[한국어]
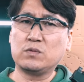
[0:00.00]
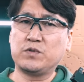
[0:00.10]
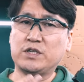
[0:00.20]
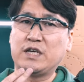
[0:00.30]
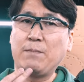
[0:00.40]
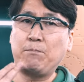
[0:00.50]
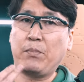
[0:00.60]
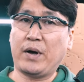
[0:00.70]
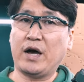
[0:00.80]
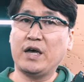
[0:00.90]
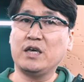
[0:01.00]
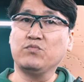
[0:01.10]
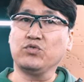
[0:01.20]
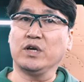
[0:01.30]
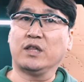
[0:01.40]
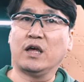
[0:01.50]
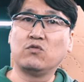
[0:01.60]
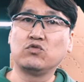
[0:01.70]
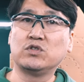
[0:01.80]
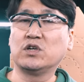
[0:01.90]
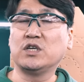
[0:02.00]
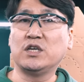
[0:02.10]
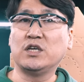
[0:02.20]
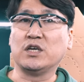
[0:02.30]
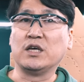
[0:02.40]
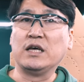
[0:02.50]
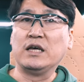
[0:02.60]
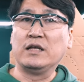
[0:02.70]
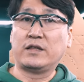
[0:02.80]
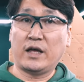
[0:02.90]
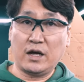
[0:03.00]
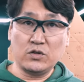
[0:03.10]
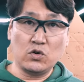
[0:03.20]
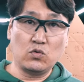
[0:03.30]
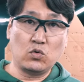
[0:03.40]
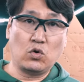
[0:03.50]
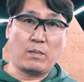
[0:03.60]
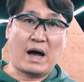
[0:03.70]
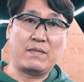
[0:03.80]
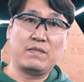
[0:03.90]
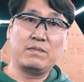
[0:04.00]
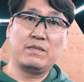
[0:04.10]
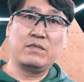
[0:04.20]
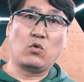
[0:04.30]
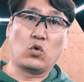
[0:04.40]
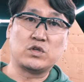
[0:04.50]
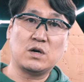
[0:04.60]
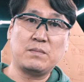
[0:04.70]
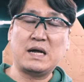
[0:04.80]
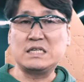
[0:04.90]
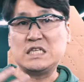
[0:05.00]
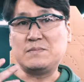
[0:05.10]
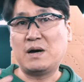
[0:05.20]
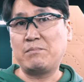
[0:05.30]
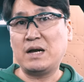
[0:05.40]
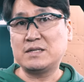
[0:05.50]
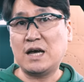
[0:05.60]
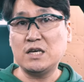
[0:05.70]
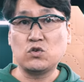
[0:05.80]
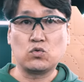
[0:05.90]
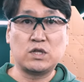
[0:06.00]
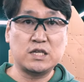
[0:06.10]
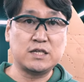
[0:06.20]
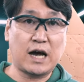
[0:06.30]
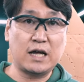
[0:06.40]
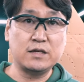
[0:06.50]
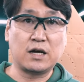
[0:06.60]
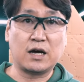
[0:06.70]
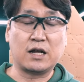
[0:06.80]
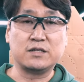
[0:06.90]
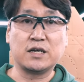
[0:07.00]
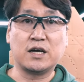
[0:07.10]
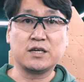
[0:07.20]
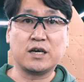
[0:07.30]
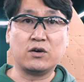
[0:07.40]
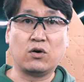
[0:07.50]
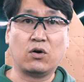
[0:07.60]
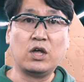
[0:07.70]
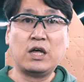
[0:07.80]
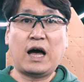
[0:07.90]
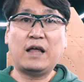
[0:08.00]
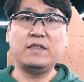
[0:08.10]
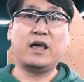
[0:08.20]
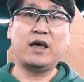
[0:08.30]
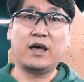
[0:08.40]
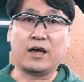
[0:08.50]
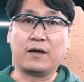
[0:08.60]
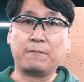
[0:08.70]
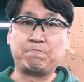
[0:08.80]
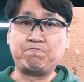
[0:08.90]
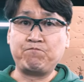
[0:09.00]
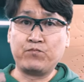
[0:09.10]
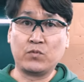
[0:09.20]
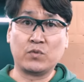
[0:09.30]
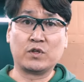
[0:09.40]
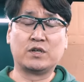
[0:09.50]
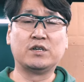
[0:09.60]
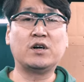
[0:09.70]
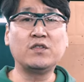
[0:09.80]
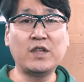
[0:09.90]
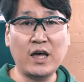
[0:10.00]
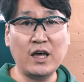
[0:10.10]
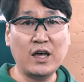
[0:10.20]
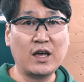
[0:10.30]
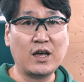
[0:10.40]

17 젠5의 내구성이 대략적으로 만 오천 발에서 이만발 사이 정도 되지 않을까라는 생각이에요. 한데 음, 그런데